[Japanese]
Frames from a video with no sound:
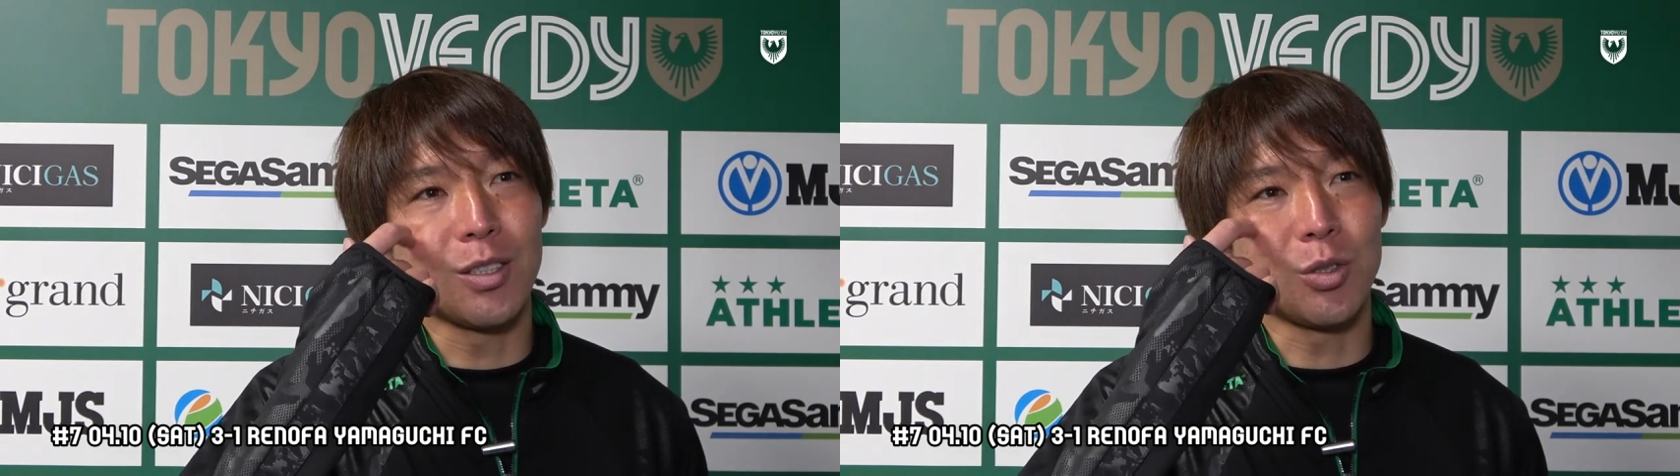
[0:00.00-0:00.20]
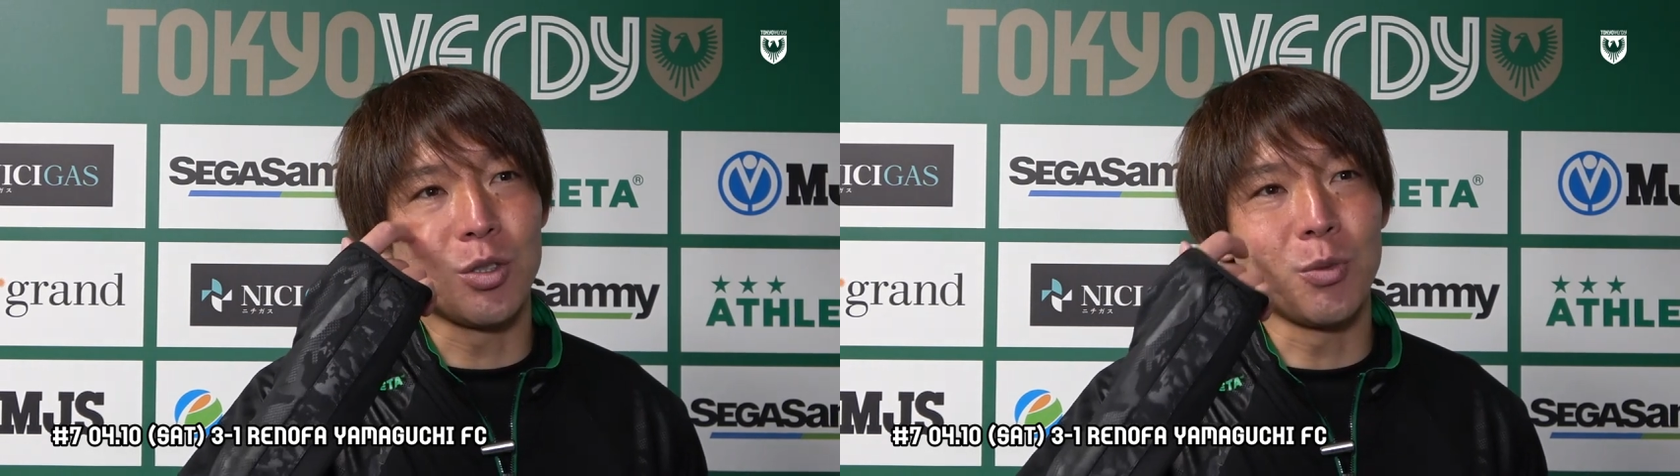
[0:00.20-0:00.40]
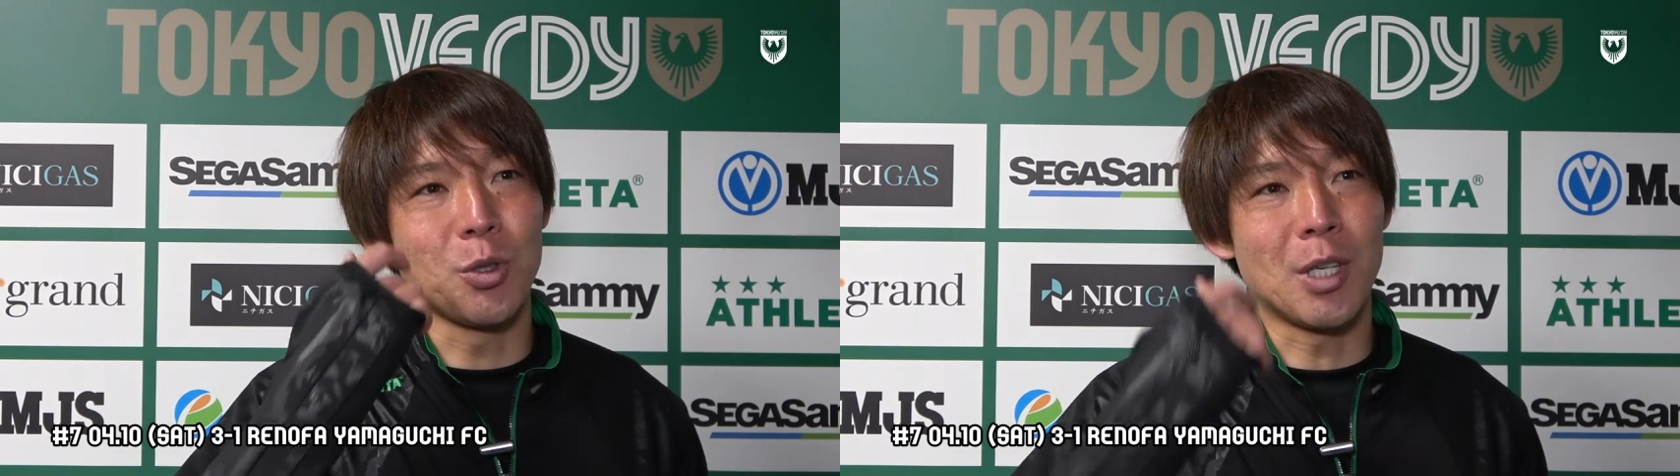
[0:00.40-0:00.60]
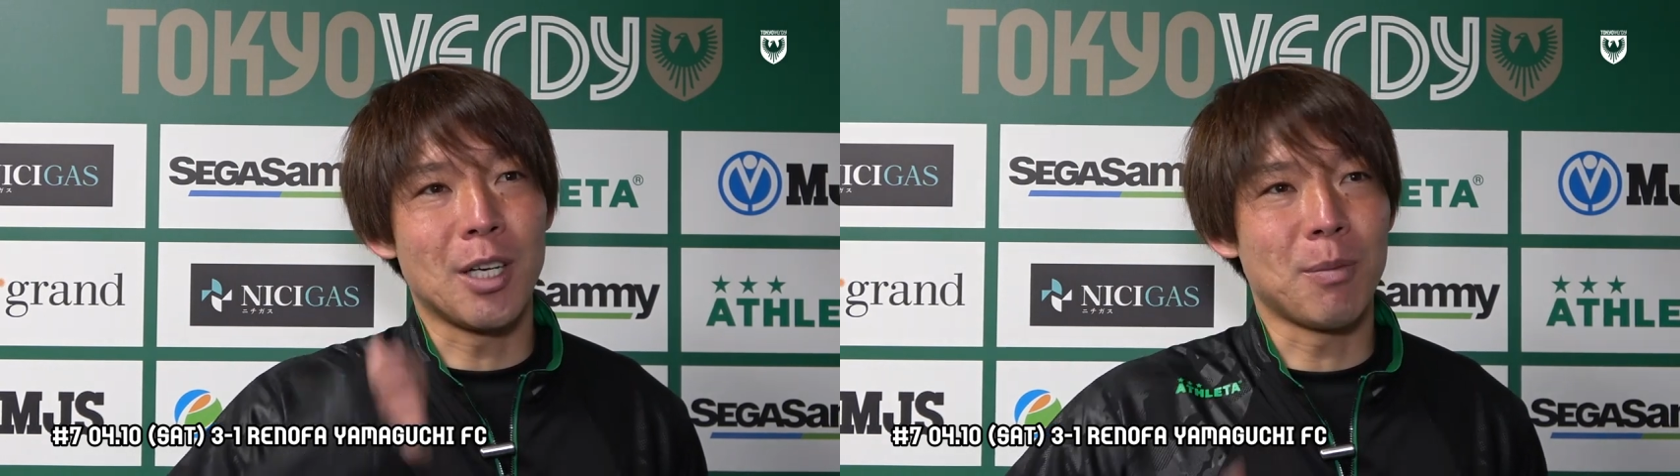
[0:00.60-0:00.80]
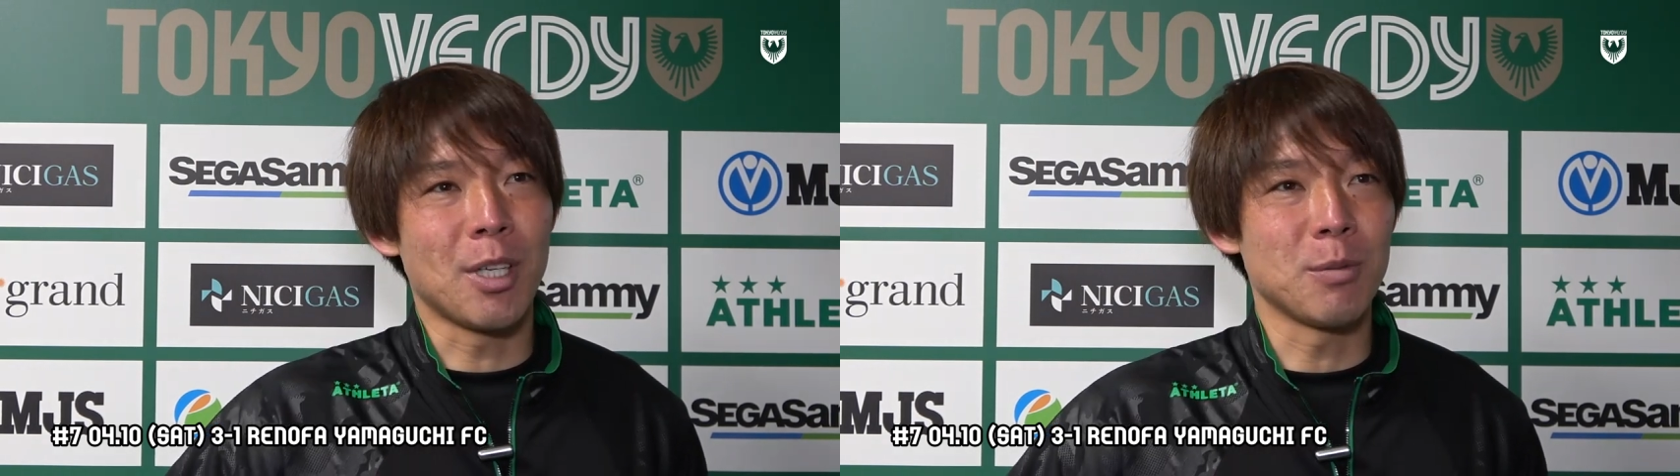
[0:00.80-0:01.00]
そういうものか
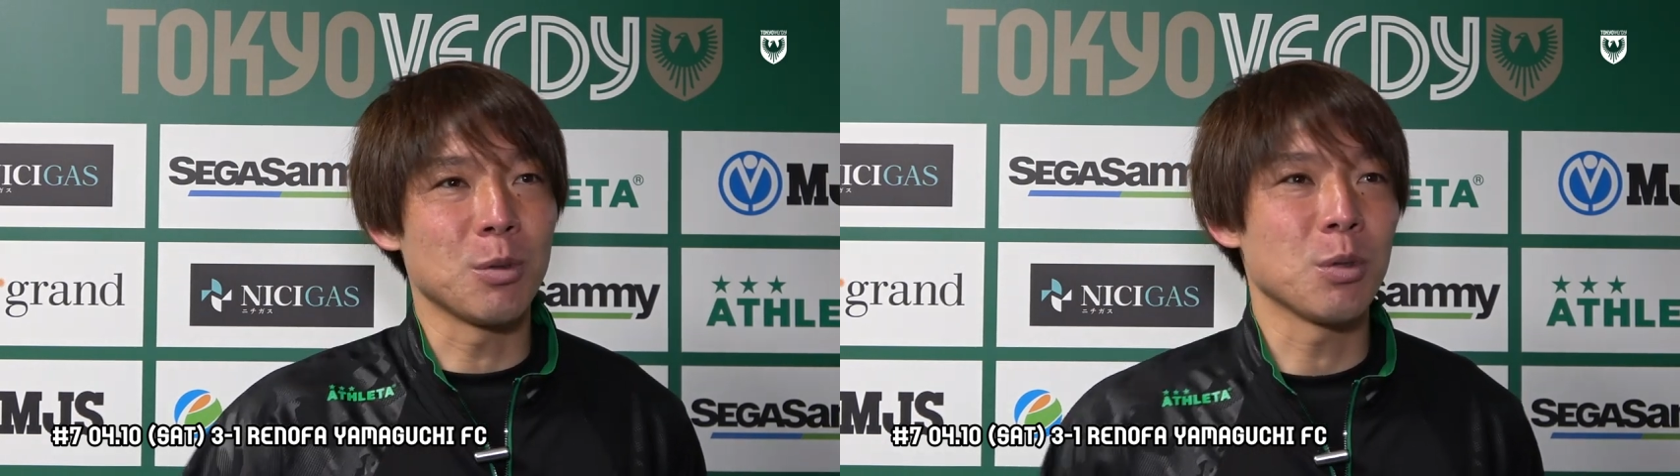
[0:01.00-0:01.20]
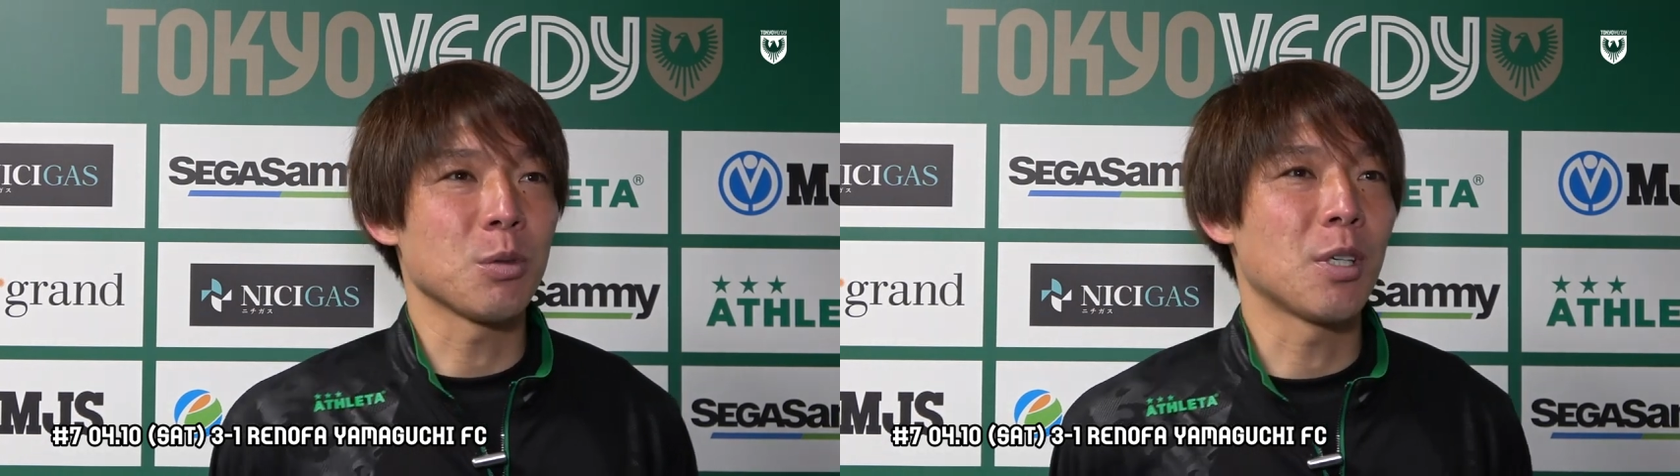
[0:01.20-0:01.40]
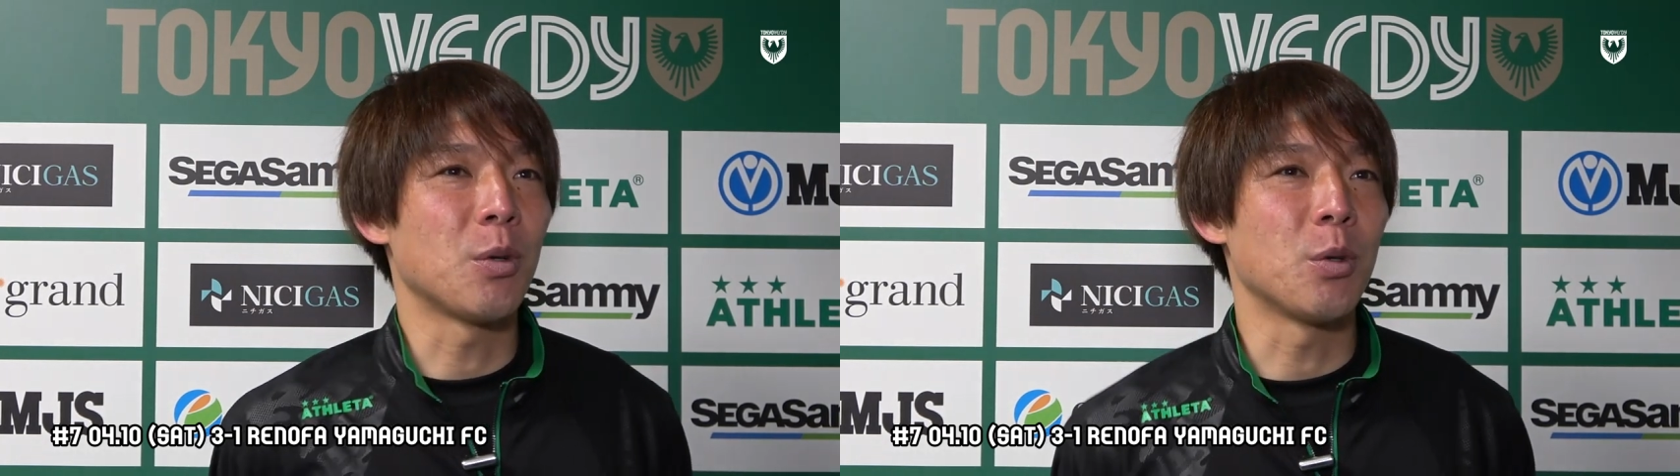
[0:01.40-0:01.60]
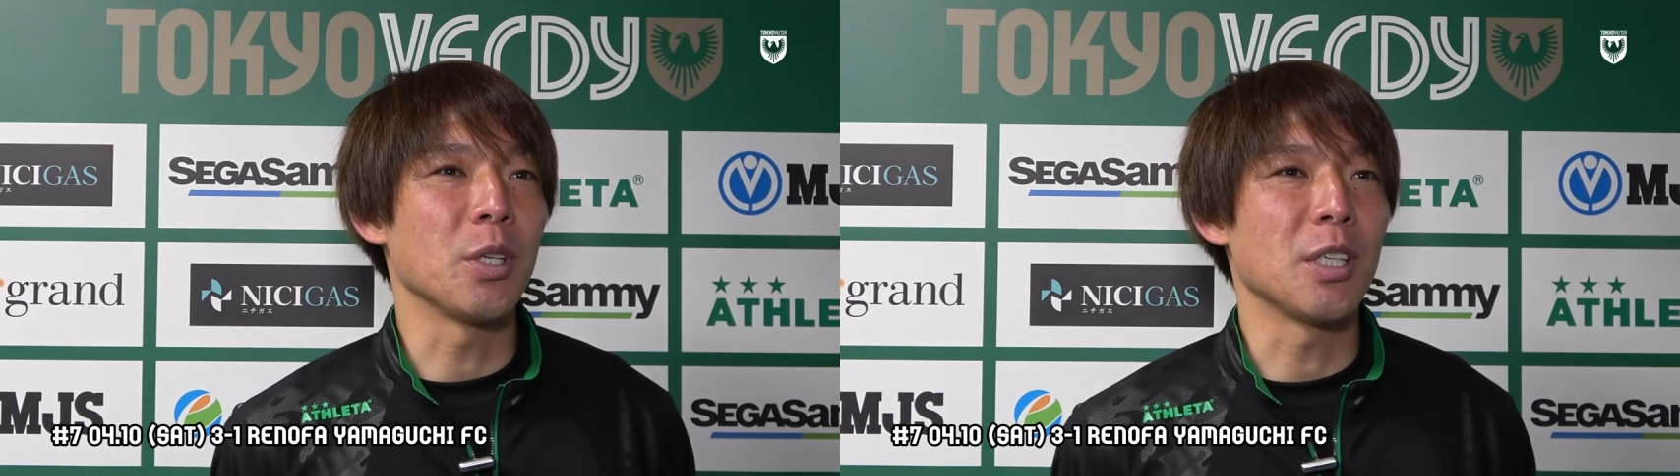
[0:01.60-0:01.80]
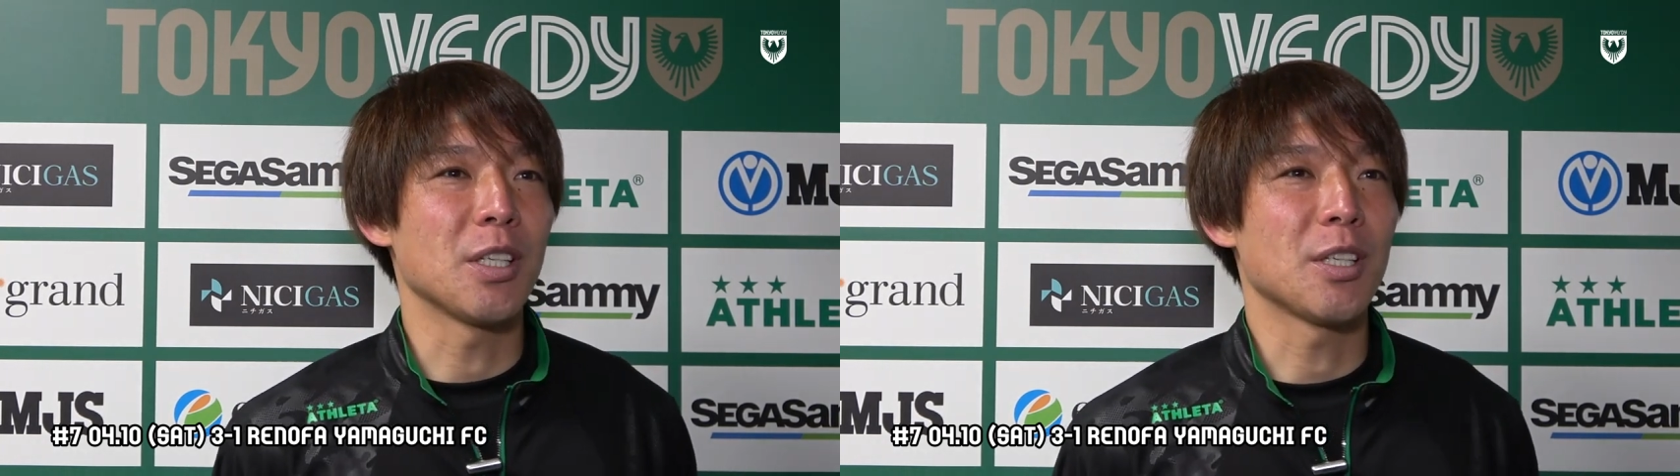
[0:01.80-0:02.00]
ら学ぶことが多い、